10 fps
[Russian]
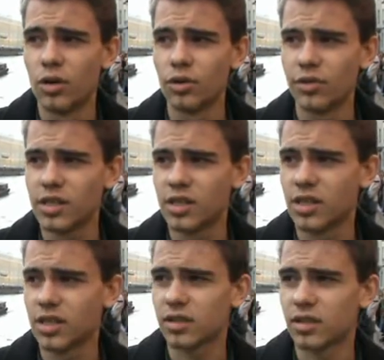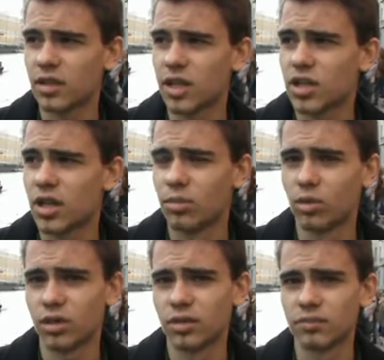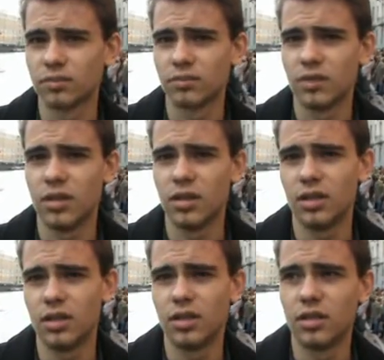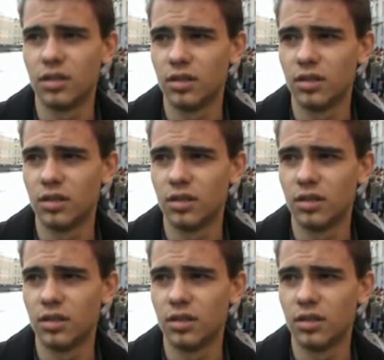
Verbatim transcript: Университет, дальше работа. И